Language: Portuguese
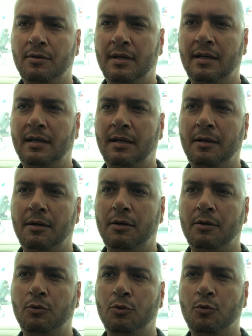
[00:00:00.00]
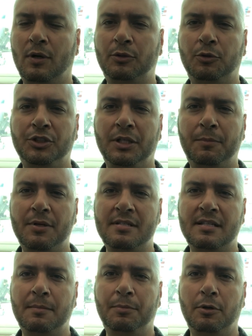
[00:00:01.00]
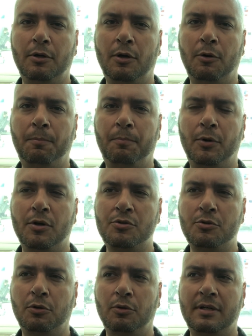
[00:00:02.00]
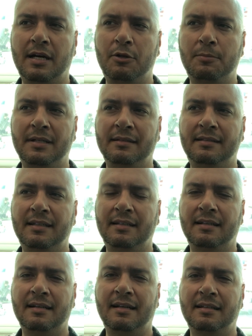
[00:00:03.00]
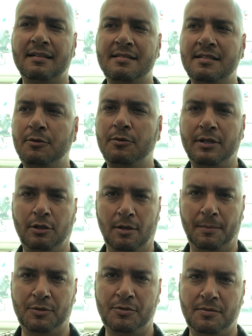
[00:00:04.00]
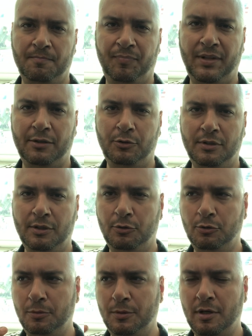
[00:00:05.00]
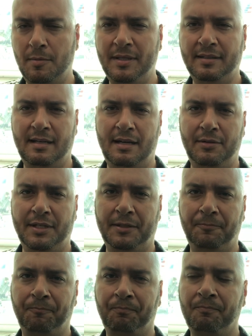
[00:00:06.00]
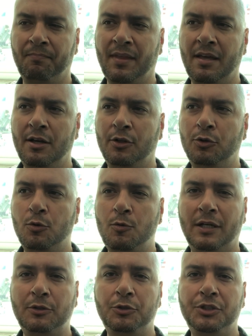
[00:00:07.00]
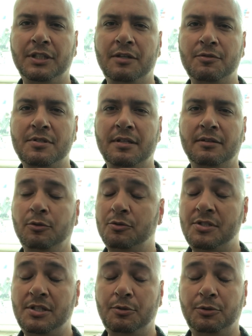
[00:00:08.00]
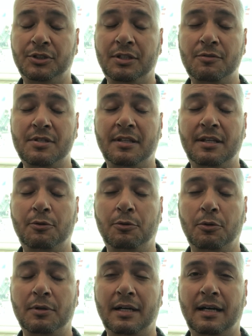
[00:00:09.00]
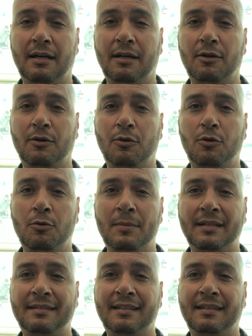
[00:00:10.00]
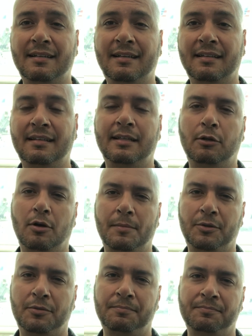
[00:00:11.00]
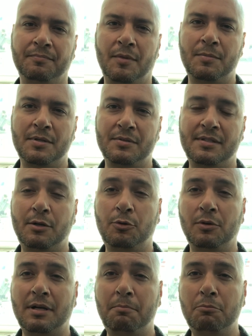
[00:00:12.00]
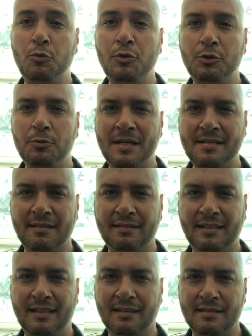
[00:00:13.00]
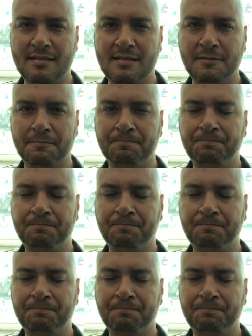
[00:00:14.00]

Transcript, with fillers: É, no 4G, por exemplo, eu posso colocar uma antena a cada 5 km. Tá? Estou dando um número arbitrário aqui. No 4G, você, no 5G, você tem que colocar uma antena a cada quilômetro. Você tem que colocar muito mais antenas